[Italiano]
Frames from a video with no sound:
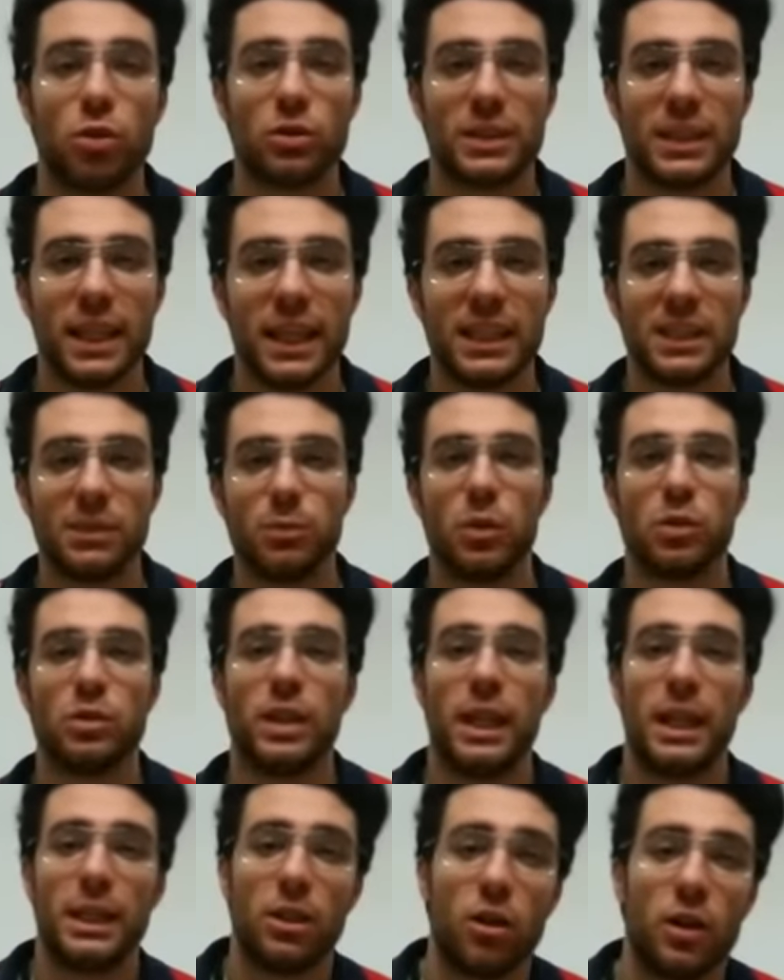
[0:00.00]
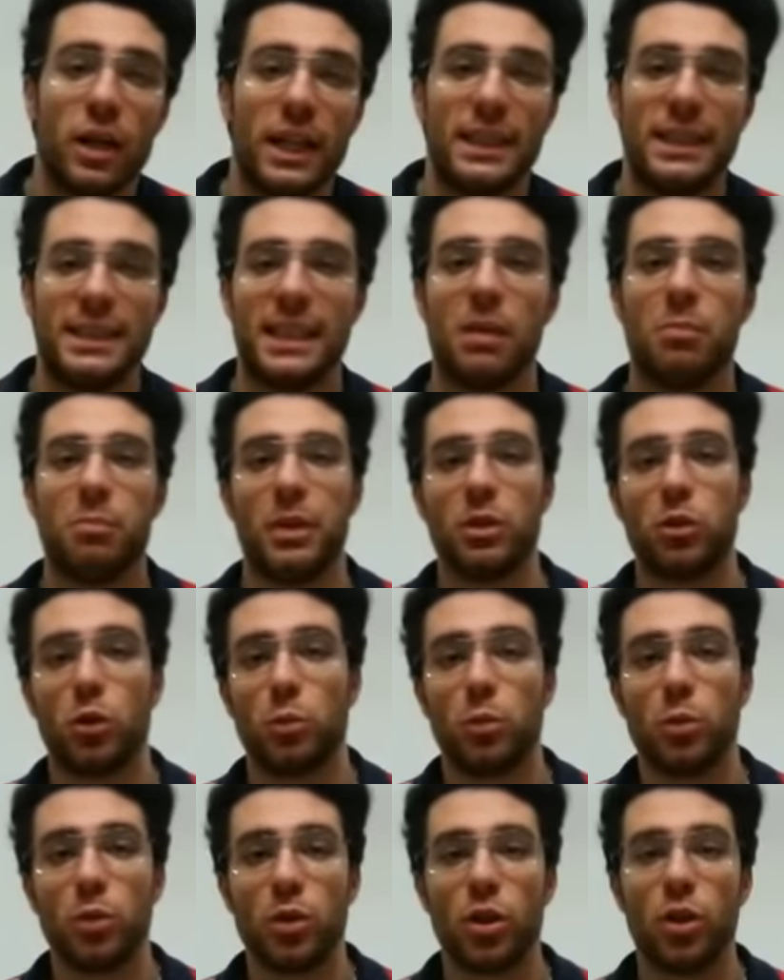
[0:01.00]
zarismo delle donne di San
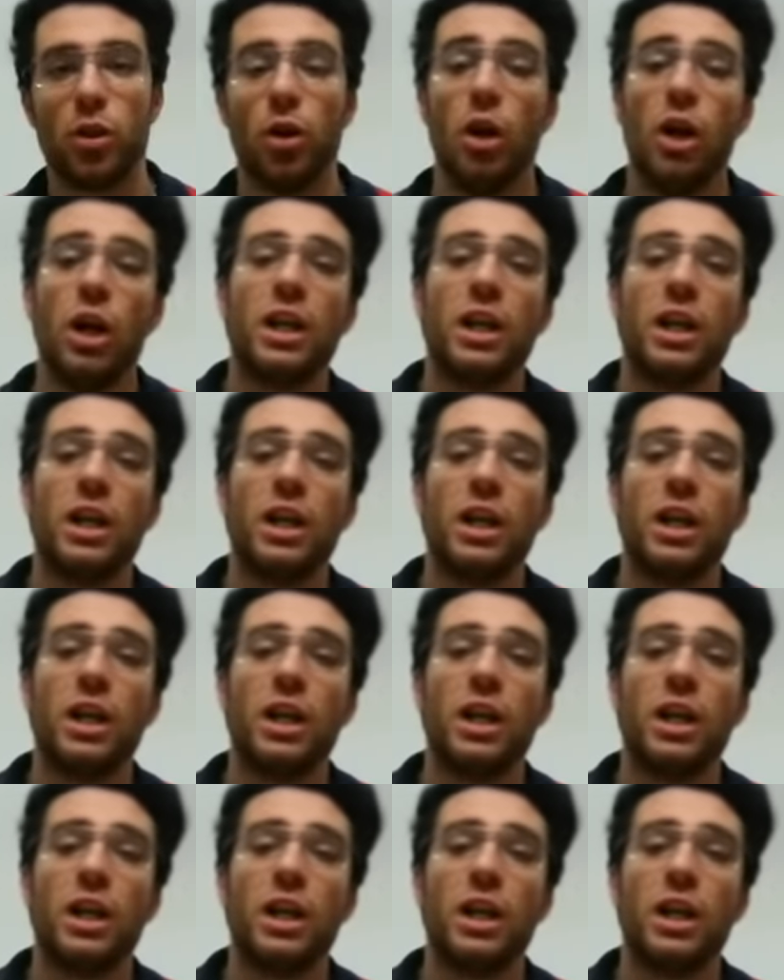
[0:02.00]
Pietroburgo